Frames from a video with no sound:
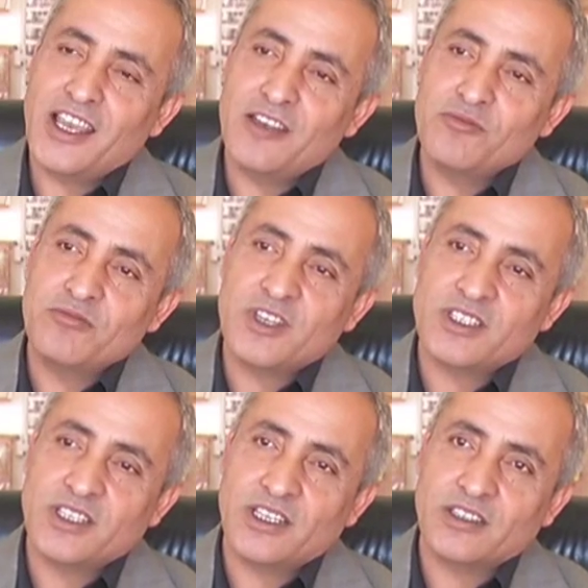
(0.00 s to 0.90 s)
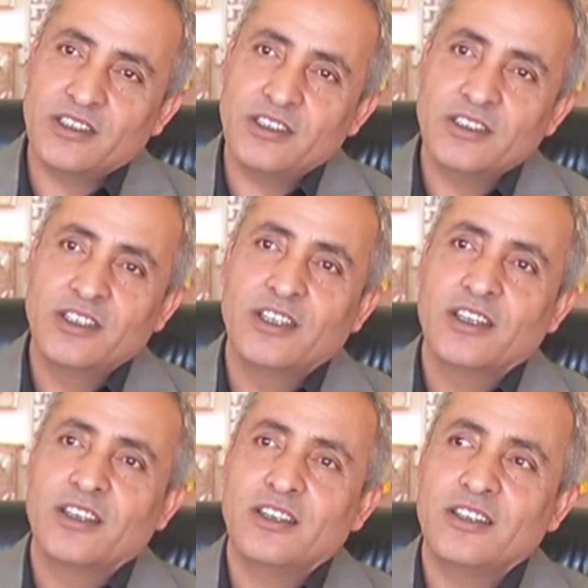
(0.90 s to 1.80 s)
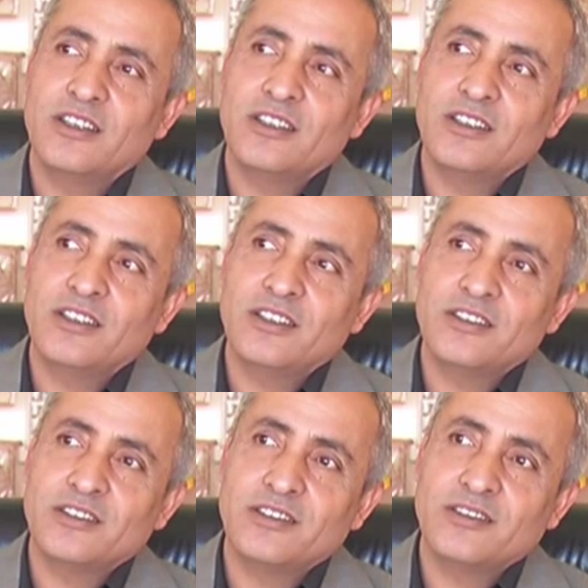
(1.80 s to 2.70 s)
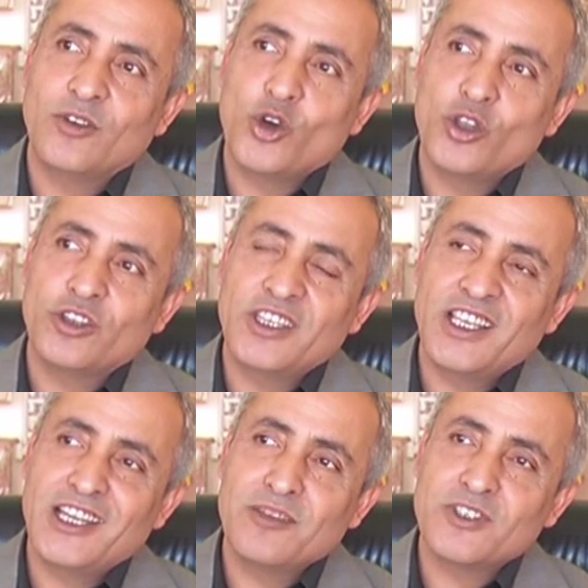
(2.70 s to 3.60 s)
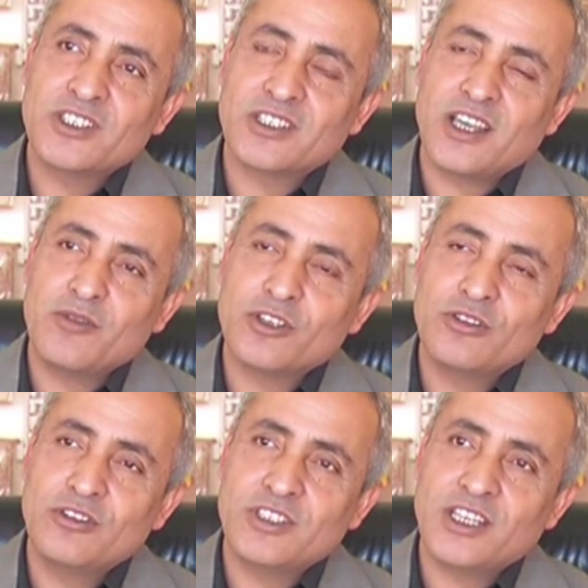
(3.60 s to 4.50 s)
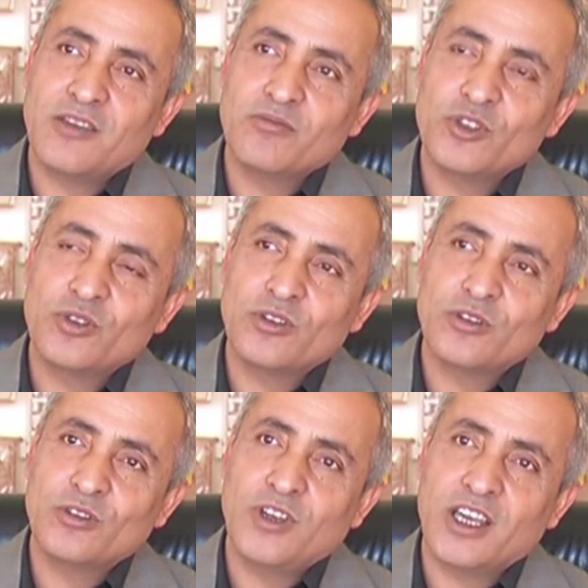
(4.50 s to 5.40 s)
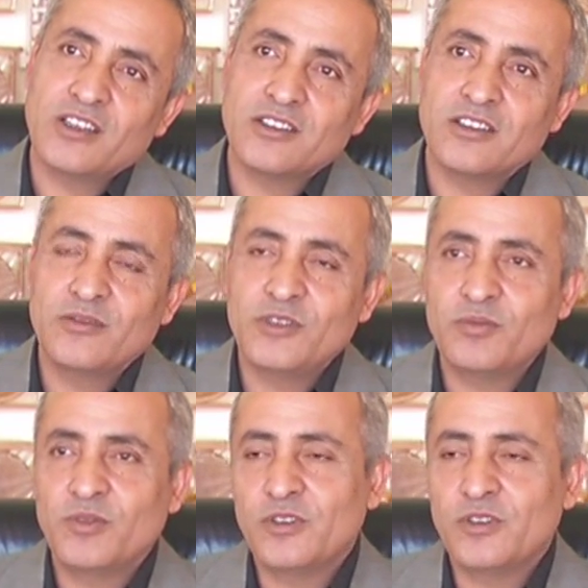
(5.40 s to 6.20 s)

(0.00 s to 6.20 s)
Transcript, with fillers: gelen bir meslektir e, o dedelerimizin amatörce yapmış olduğu arıcılığı biz